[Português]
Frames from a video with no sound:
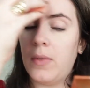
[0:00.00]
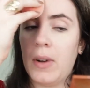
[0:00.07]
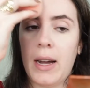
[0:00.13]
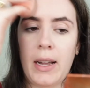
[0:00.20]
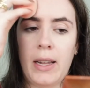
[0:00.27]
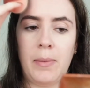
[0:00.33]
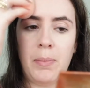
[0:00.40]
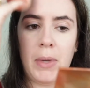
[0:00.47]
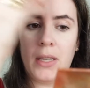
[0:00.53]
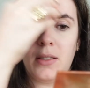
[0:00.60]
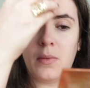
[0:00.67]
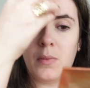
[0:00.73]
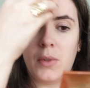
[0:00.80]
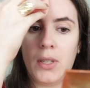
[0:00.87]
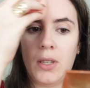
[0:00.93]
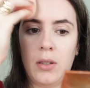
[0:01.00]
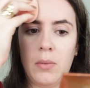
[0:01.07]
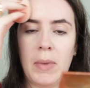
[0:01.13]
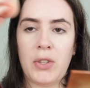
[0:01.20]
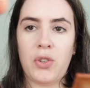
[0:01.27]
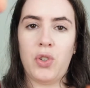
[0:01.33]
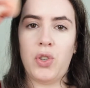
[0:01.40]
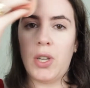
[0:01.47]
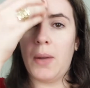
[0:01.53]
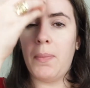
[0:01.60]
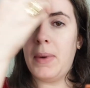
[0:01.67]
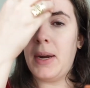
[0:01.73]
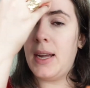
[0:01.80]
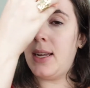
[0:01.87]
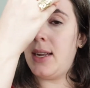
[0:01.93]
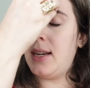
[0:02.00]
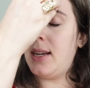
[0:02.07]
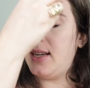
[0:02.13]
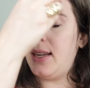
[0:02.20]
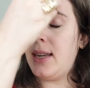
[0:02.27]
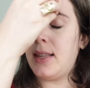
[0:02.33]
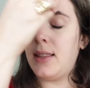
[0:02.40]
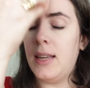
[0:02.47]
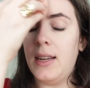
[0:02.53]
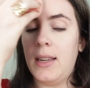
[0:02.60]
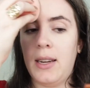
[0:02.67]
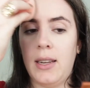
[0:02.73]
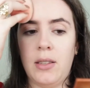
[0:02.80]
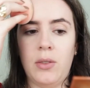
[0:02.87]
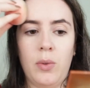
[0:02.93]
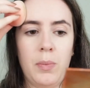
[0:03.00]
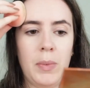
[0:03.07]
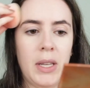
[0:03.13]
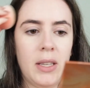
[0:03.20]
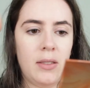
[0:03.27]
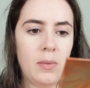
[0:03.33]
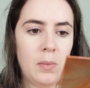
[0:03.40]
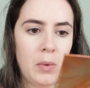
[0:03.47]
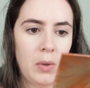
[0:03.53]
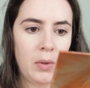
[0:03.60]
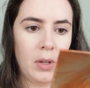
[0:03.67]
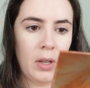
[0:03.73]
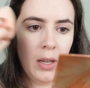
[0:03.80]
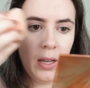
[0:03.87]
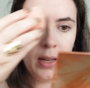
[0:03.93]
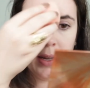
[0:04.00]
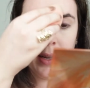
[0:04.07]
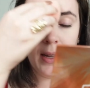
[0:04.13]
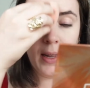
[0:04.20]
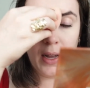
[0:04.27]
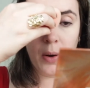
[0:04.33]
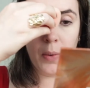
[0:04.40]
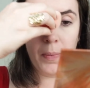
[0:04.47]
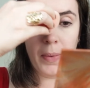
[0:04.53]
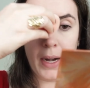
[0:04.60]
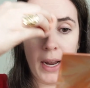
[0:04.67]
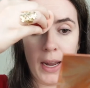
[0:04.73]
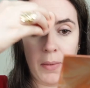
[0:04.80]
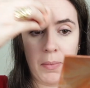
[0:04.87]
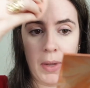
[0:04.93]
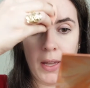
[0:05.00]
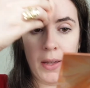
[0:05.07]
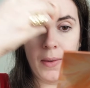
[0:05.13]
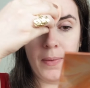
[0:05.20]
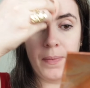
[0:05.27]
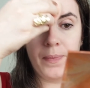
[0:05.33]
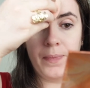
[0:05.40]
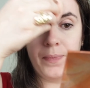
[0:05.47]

vai mesmo dando batidinha para ele ir aderindo mesmo ao primer.